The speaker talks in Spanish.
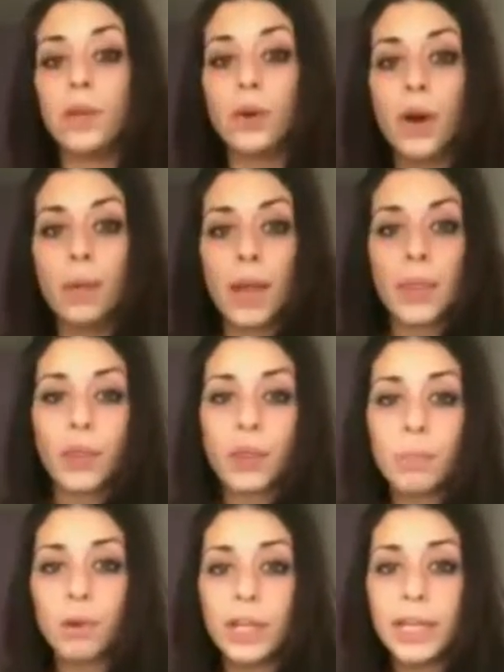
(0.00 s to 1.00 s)
vídeo hablando
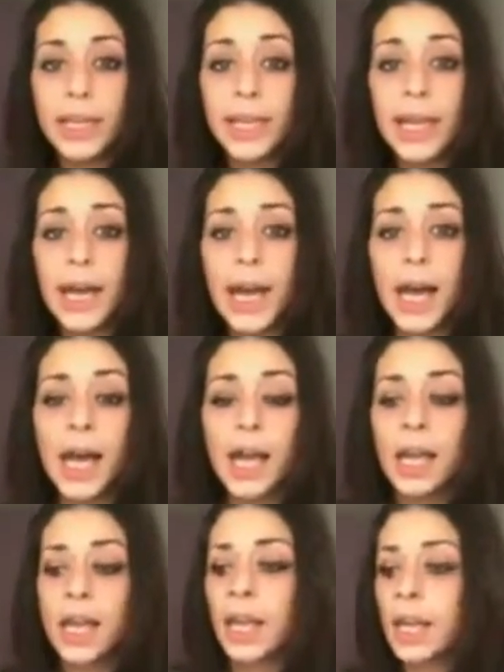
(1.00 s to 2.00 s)
de política,
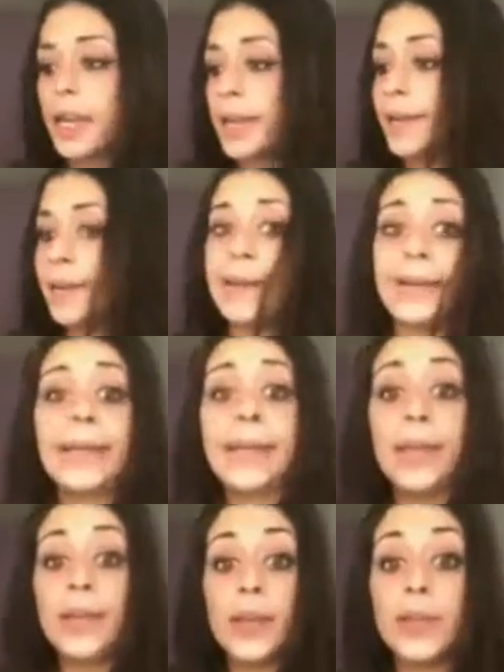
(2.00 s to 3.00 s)

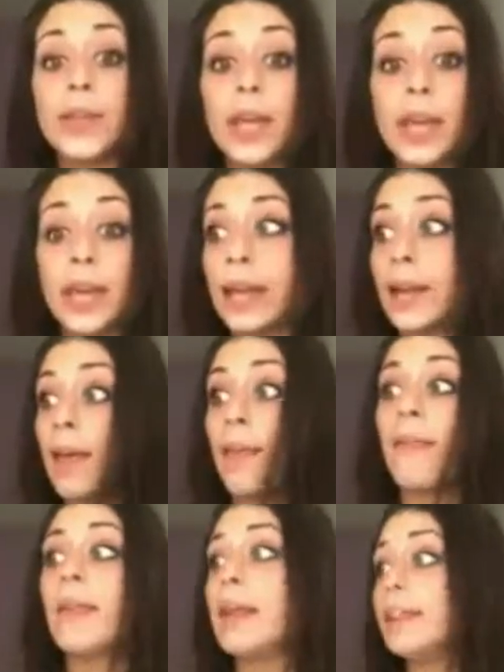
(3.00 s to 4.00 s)
ni de
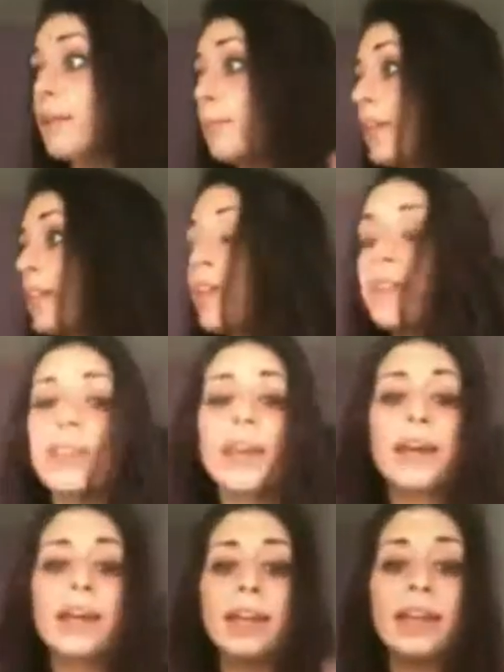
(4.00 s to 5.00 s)
nada de la
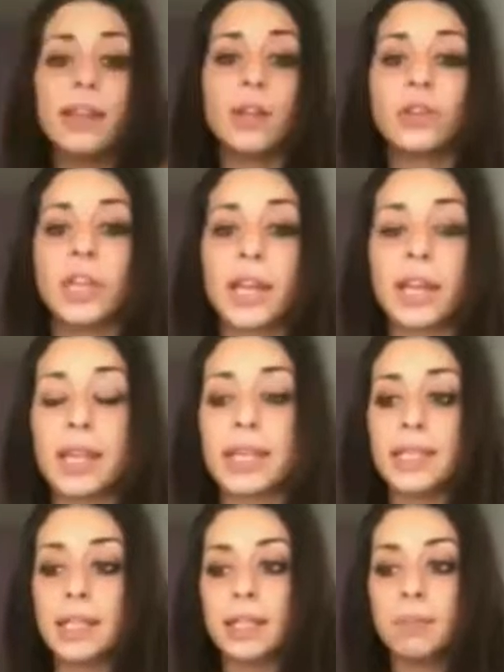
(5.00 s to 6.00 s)
independencia, ni de tonterías
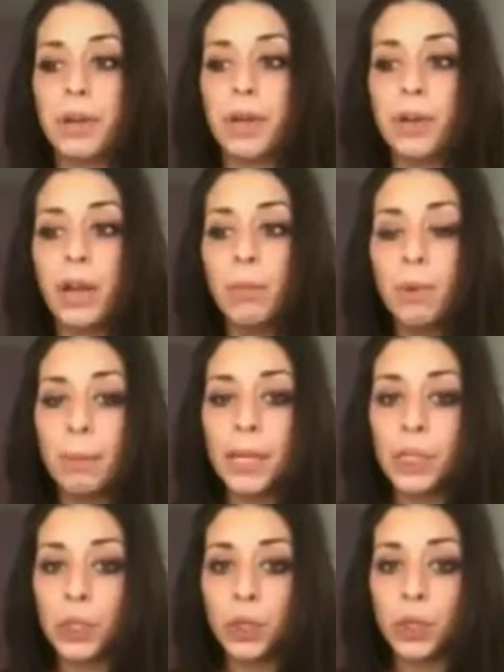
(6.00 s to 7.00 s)
de esas. Pero llega un
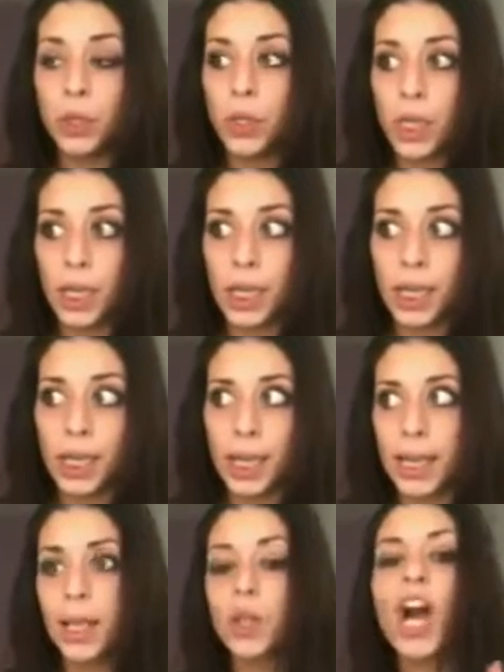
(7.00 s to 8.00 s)
momento
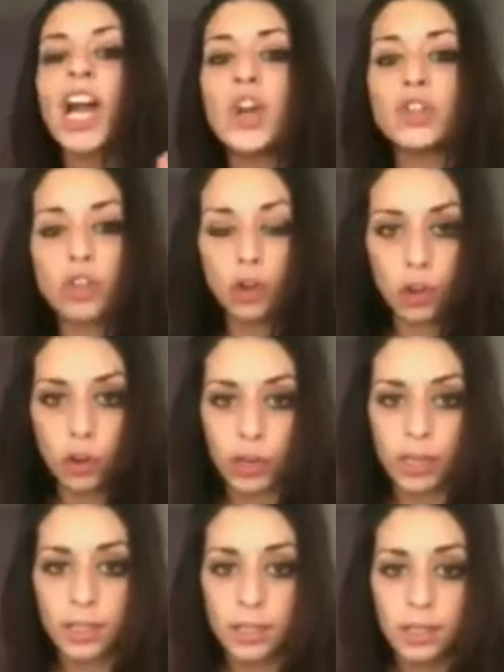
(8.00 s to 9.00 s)
que te tocan los
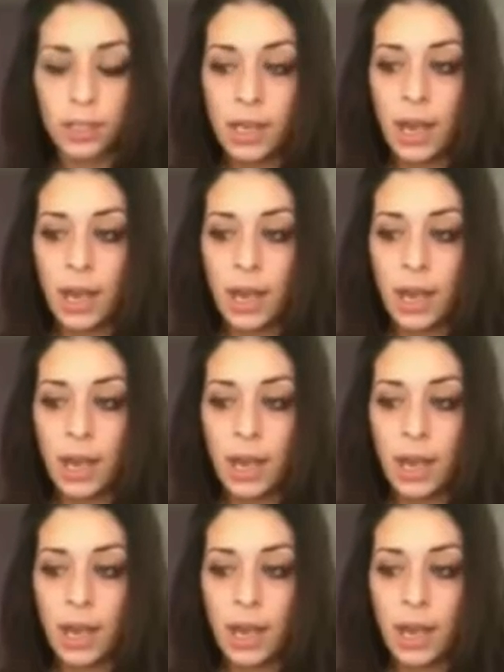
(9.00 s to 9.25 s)
cojones.